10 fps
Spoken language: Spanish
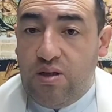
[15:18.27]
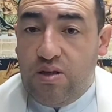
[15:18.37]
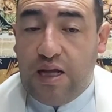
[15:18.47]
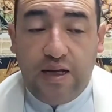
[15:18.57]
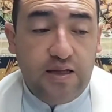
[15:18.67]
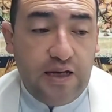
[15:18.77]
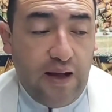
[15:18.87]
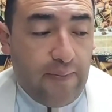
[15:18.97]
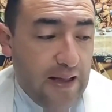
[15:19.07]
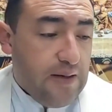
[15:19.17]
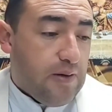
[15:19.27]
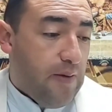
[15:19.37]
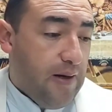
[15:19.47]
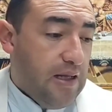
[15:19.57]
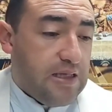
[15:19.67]
Y alguien dirá, Padre, pero
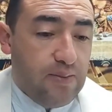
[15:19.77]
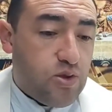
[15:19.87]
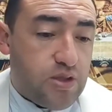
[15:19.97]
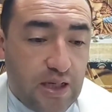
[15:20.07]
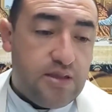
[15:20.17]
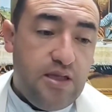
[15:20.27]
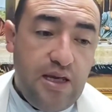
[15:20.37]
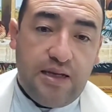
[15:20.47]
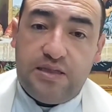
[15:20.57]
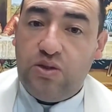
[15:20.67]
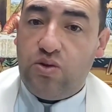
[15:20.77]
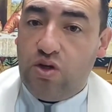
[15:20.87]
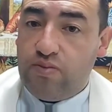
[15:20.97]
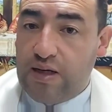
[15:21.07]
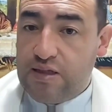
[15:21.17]
apenas llevamos tres días de
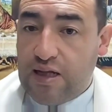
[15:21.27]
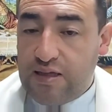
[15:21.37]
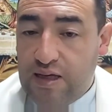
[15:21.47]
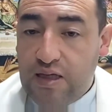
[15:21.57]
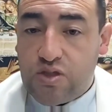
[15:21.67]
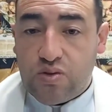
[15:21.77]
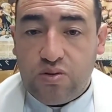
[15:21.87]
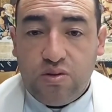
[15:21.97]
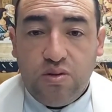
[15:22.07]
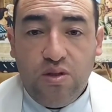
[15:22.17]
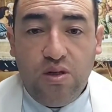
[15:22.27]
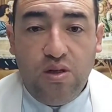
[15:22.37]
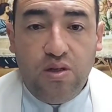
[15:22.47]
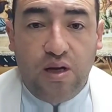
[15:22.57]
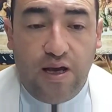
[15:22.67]
unión marital de hecho.
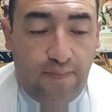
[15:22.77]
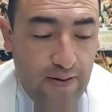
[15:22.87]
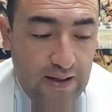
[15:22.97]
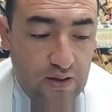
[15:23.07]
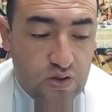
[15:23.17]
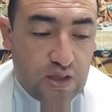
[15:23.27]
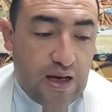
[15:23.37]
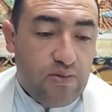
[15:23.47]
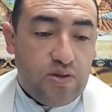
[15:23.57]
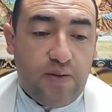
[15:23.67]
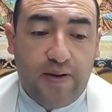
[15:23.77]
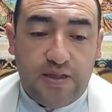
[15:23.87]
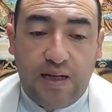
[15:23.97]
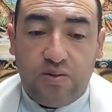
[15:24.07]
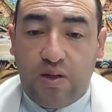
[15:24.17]
Apenas nos acabamos de
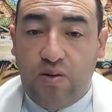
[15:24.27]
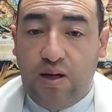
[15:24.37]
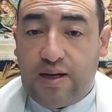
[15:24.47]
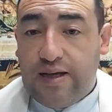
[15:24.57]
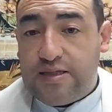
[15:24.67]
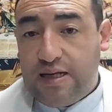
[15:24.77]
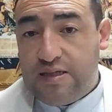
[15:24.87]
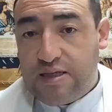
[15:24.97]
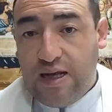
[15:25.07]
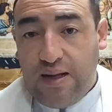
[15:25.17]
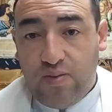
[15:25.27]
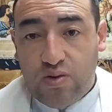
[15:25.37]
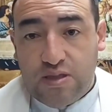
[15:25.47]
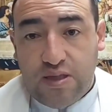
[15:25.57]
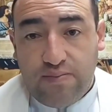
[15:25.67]
pasar una nueva casa, ni siquiera hemos
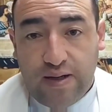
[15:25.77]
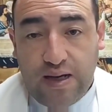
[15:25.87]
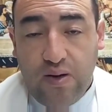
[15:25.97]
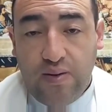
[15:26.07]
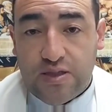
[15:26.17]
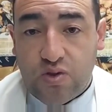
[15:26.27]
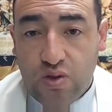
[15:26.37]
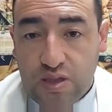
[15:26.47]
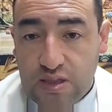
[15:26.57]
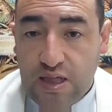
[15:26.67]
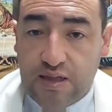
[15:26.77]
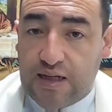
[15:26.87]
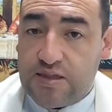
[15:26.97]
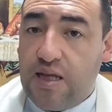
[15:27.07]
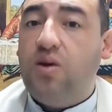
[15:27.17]
desempacado las cosas del
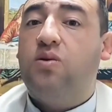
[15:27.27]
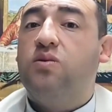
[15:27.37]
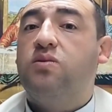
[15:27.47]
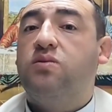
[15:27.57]
trasteo.